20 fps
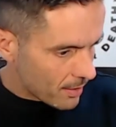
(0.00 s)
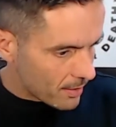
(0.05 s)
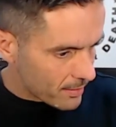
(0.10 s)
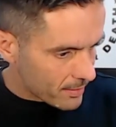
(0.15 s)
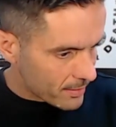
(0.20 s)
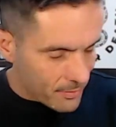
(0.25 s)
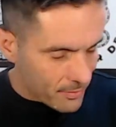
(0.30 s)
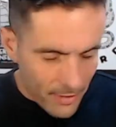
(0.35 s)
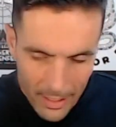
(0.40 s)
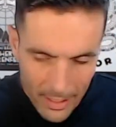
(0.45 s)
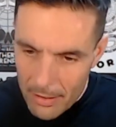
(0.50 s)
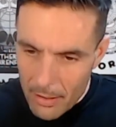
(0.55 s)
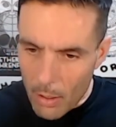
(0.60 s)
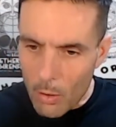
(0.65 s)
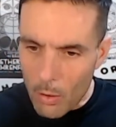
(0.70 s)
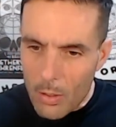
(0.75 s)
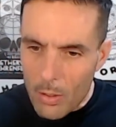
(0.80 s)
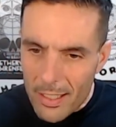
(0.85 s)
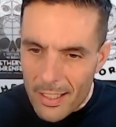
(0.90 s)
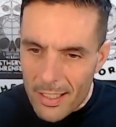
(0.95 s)
Die werden
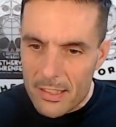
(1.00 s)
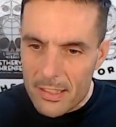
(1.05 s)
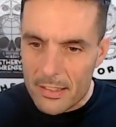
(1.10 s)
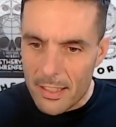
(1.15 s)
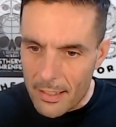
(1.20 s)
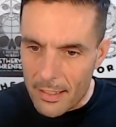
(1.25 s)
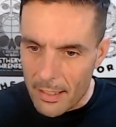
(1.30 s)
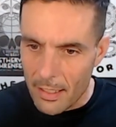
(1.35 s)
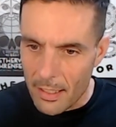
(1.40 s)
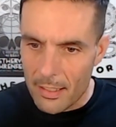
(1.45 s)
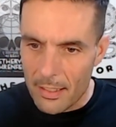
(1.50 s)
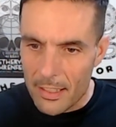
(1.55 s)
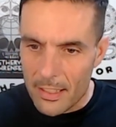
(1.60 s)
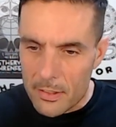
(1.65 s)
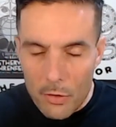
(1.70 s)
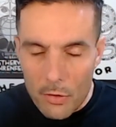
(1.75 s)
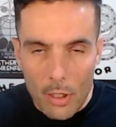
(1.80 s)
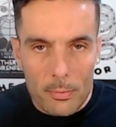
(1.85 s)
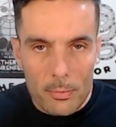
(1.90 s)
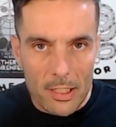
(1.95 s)
auch richtig geil. Ich
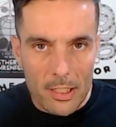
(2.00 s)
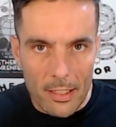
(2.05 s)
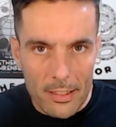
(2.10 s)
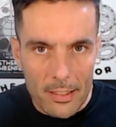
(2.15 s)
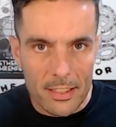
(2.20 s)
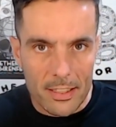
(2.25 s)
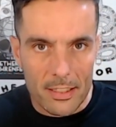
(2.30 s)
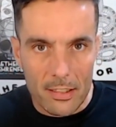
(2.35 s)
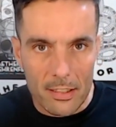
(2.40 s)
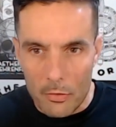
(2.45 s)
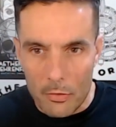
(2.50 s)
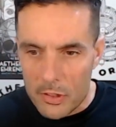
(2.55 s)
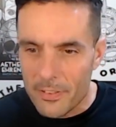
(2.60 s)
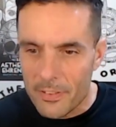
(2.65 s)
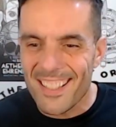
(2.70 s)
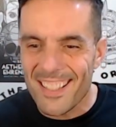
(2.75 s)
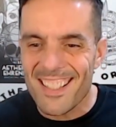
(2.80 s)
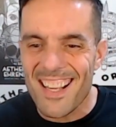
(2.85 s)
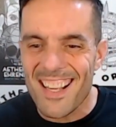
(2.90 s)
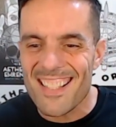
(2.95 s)
freue mich da richtig drauf. Ich
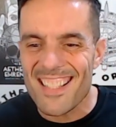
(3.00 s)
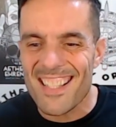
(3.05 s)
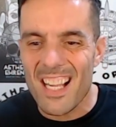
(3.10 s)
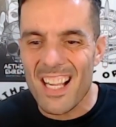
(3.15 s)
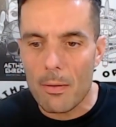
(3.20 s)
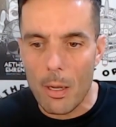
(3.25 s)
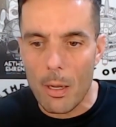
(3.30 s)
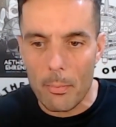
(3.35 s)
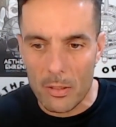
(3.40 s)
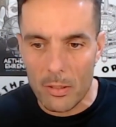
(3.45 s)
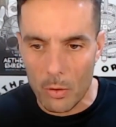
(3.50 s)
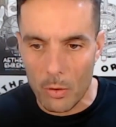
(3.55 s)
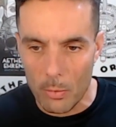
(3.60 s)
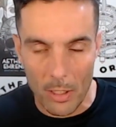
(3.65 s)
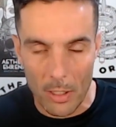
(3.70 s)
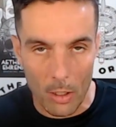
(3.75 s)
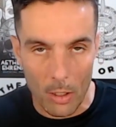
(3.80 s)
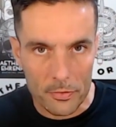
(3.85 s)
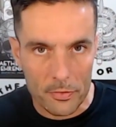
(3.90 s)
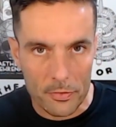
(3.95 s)
werde da selber mit
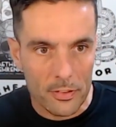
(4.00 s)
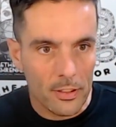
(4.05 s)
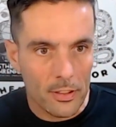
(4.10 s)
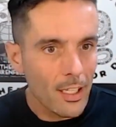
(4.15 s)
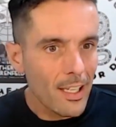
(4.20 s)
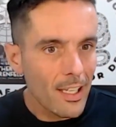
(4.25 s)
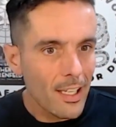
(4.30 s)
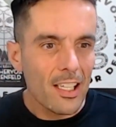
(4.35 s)
rumlaufen.